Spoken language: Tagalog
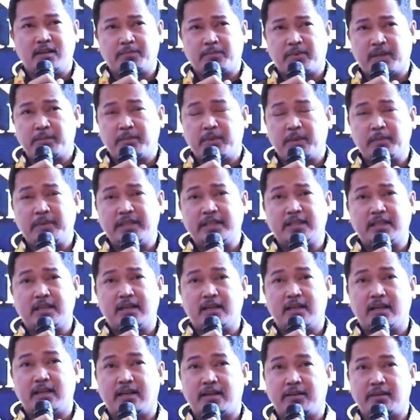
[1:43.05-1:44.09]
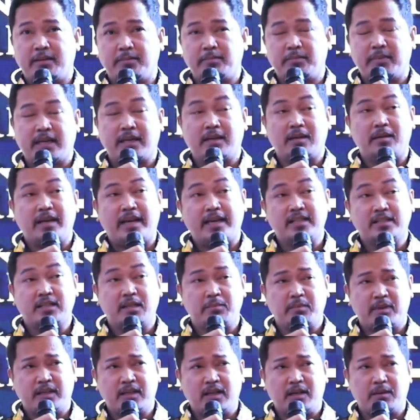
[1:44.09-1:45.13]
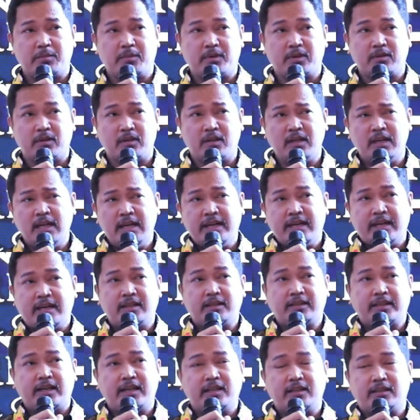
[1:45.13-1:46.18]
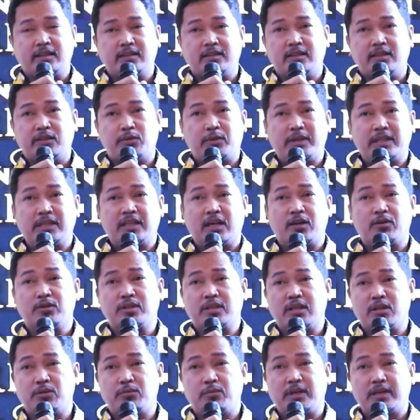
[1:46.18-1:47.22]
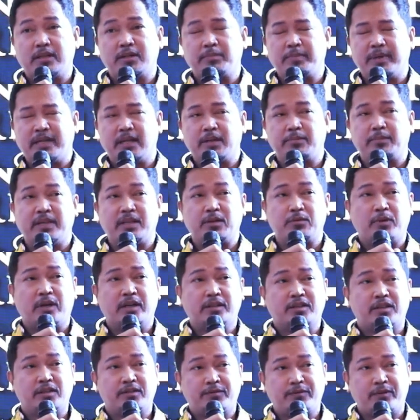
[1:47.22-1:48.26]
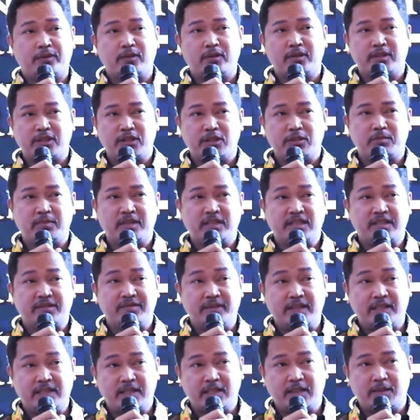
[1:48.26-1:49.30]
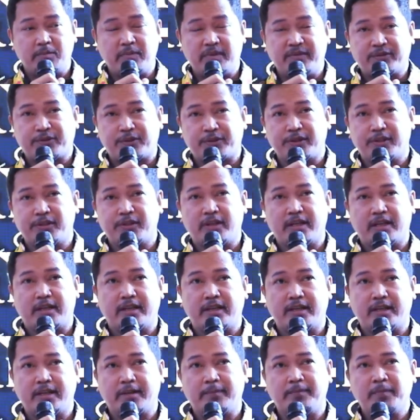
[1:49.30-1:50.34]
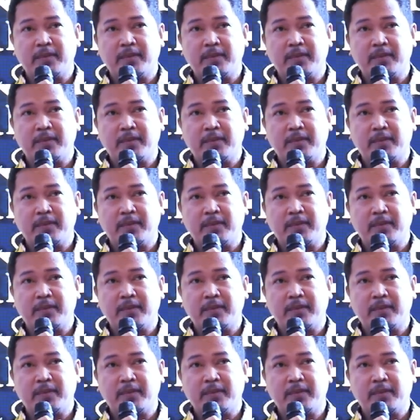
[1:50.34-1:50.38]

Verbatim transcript: probably sa SM Mega Mall entitled 1001 Philippine Waterfalls You Must Visit Before You Die.